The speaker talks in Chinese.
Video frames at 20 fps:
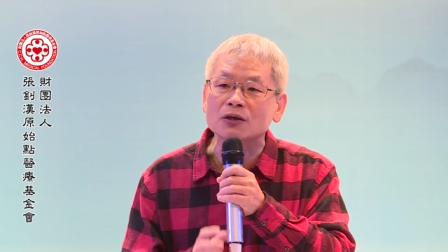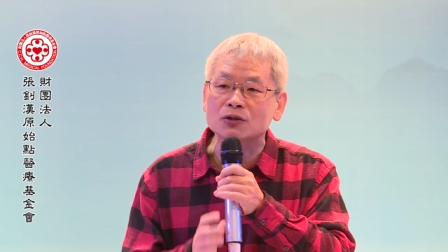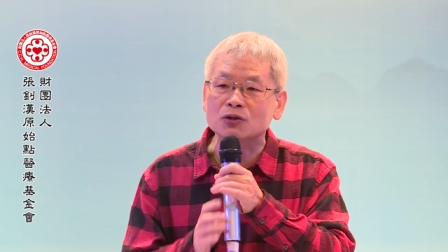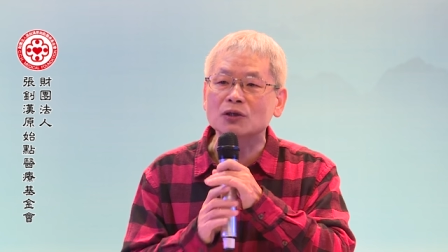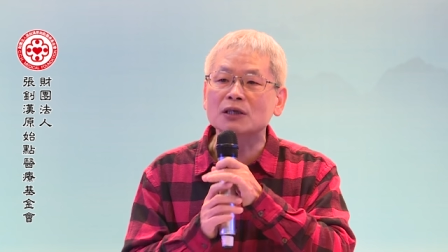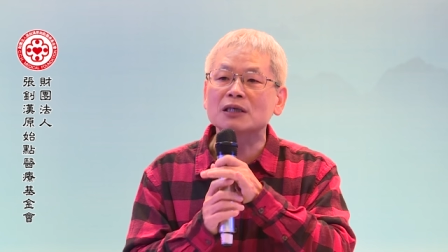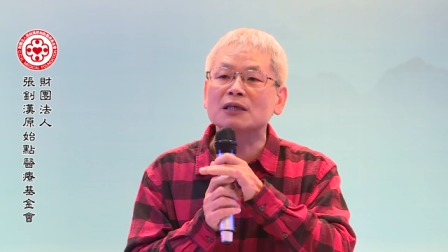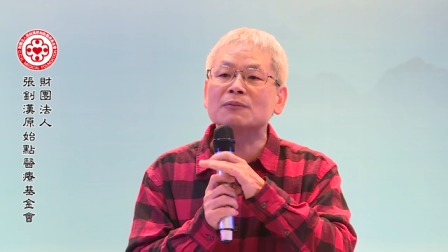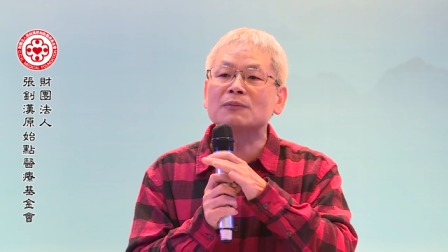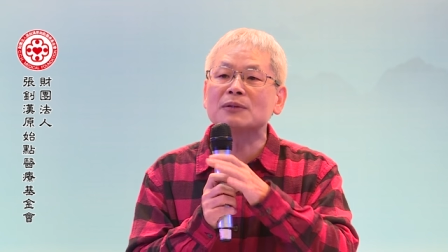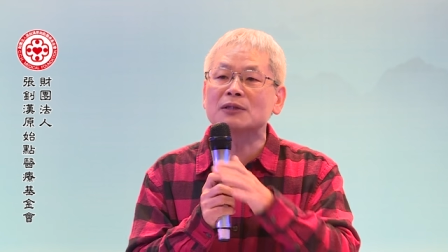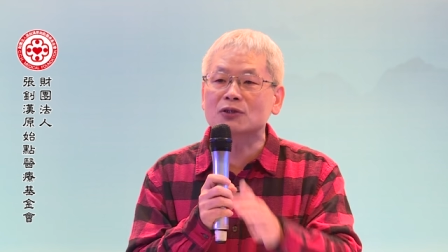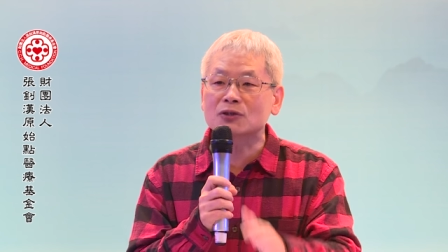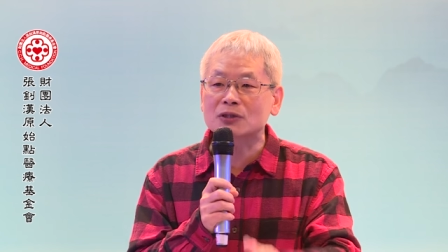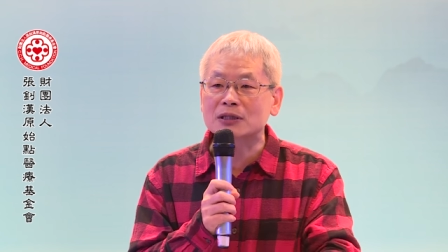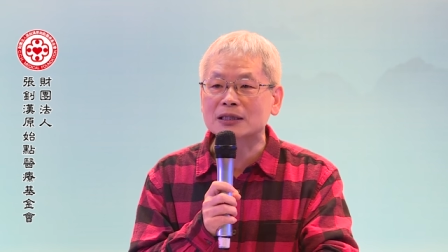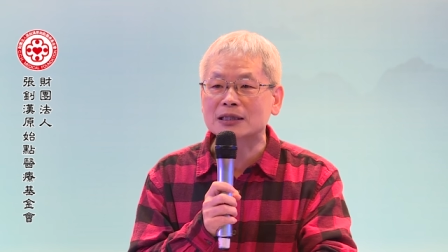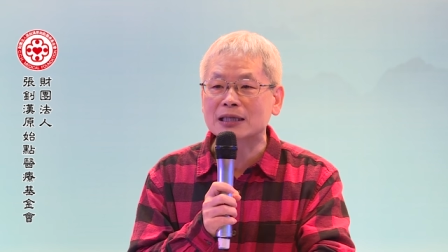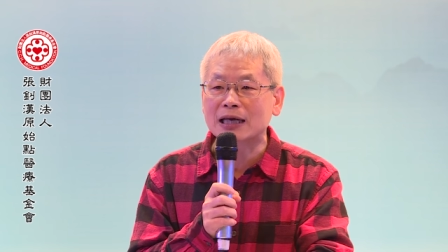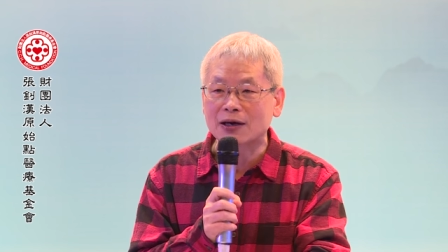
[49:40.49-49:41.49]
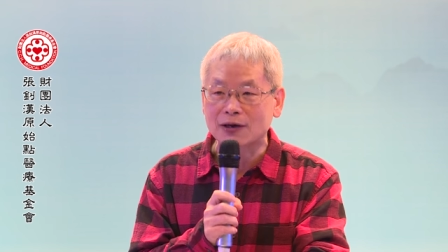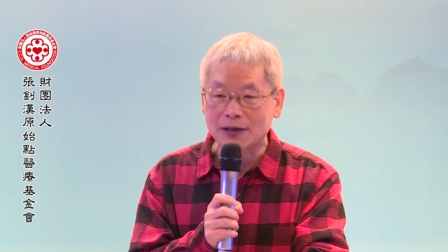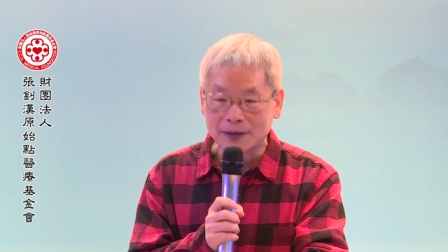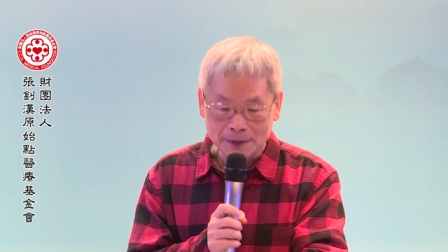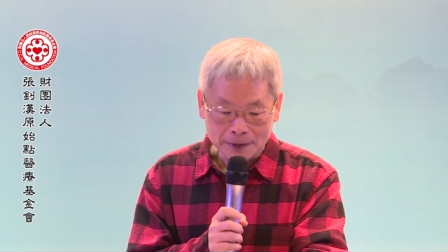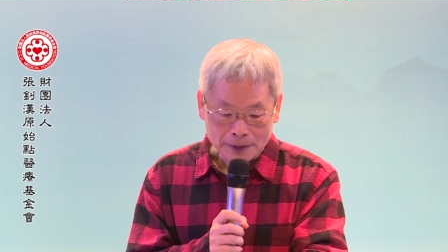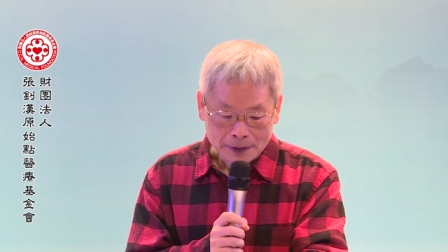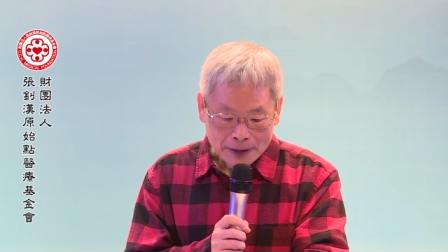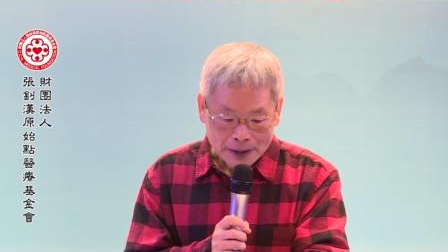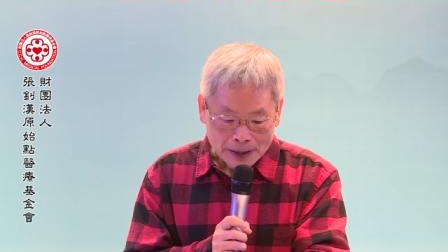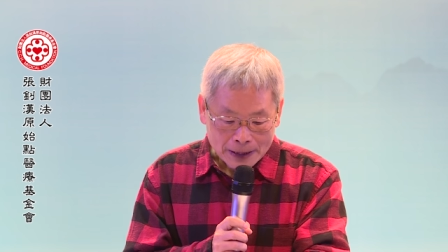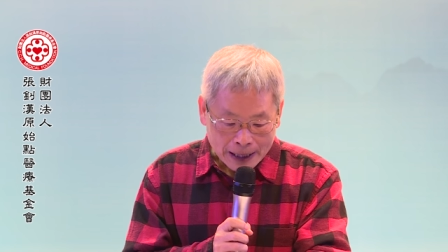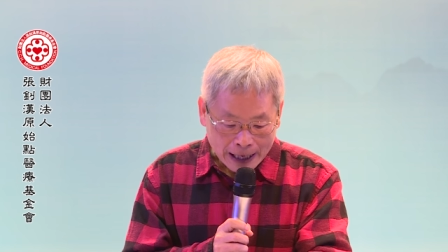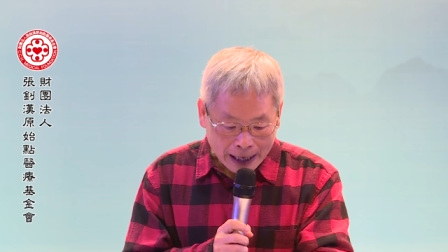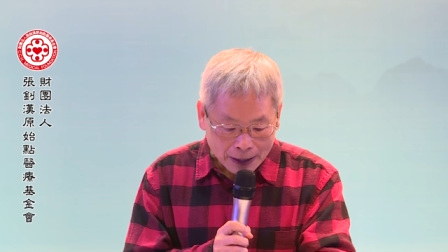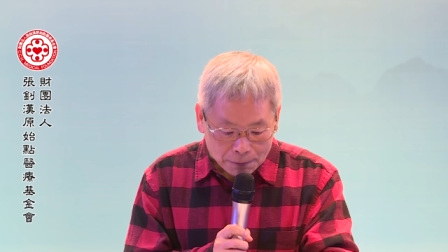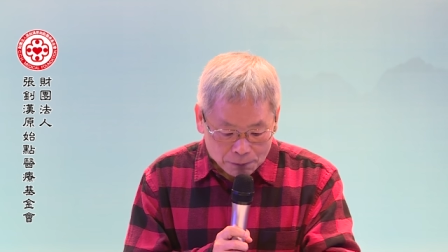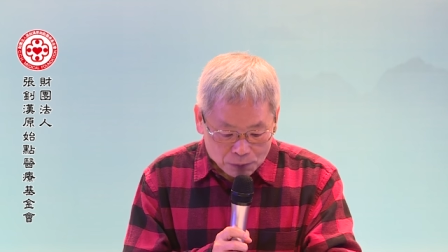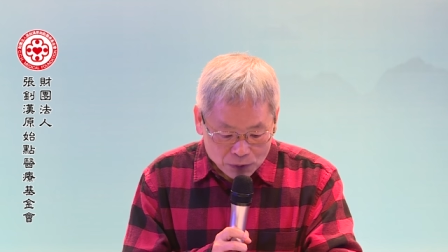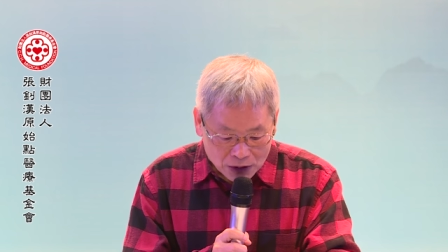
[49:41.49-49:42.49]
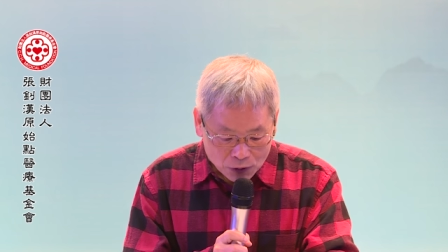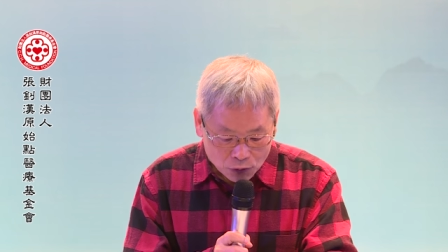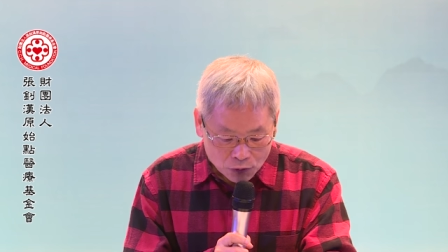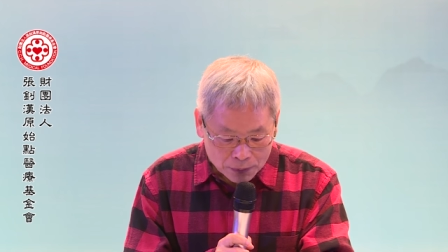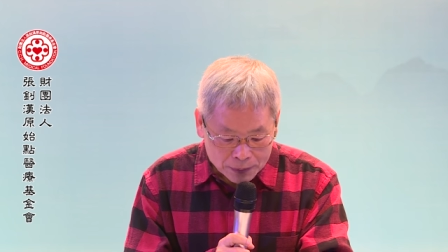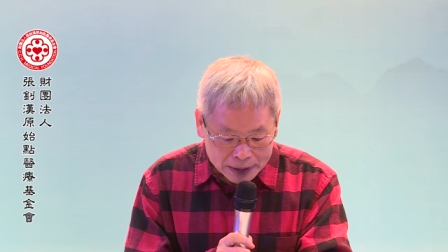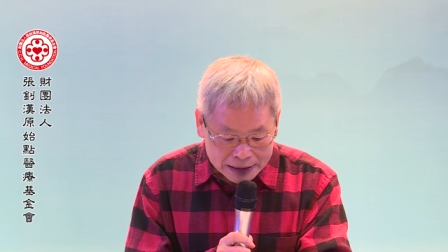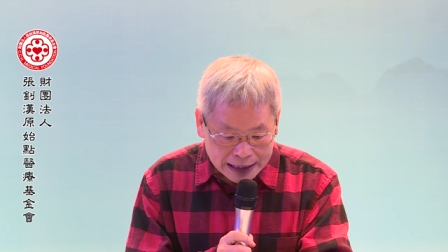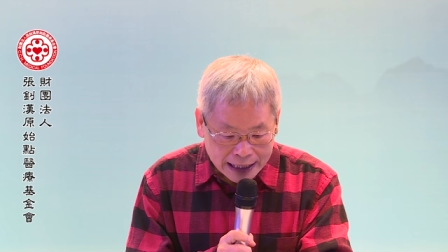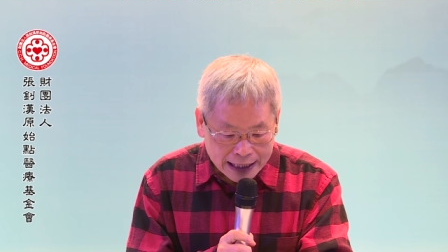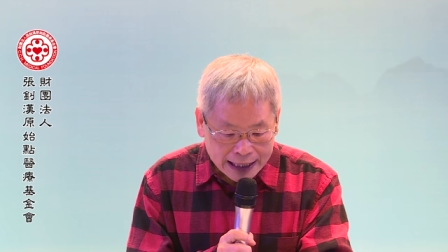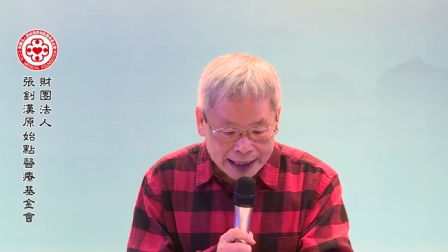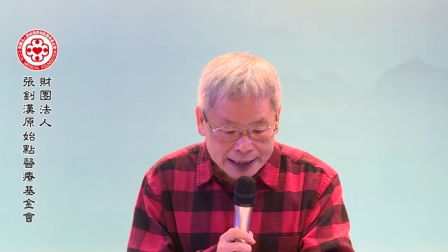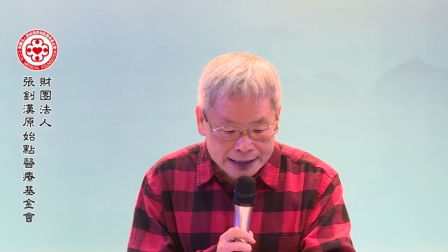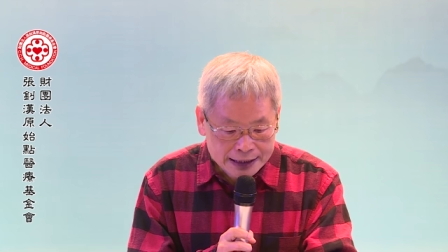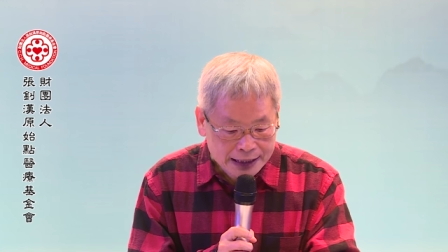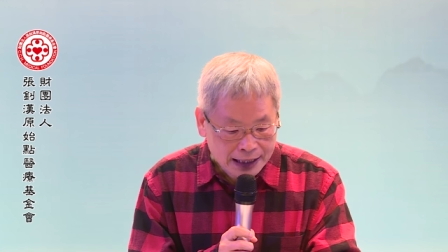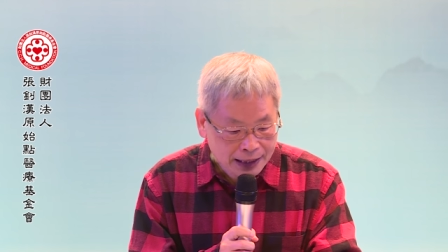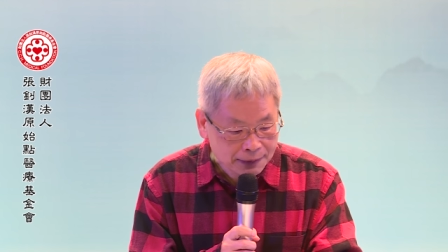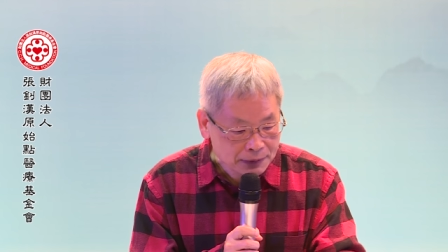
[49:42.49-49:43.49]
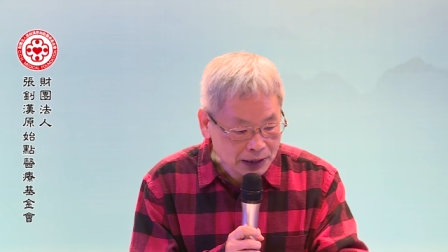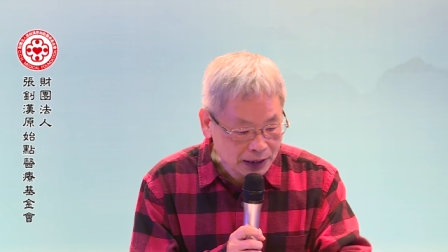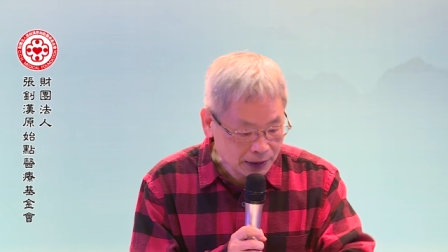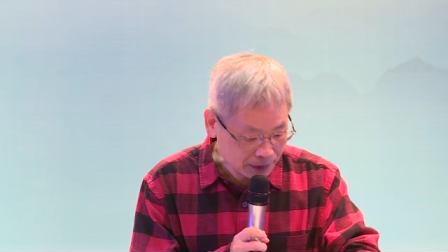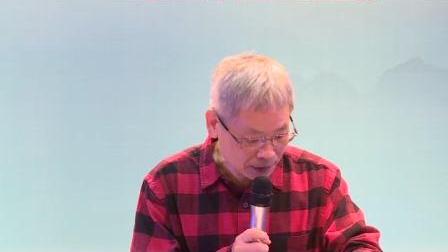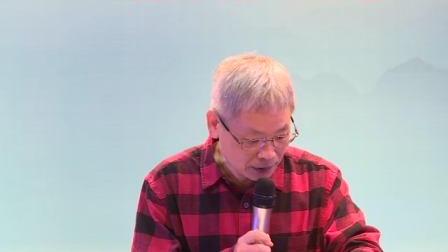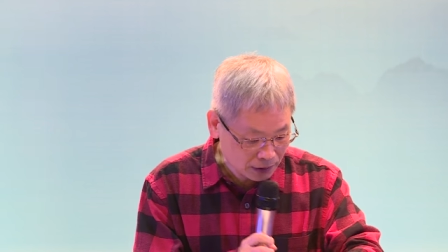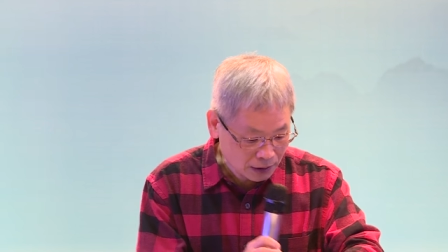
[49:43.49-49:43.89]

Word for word: 所以你们就知道了。好，那我们再看下面。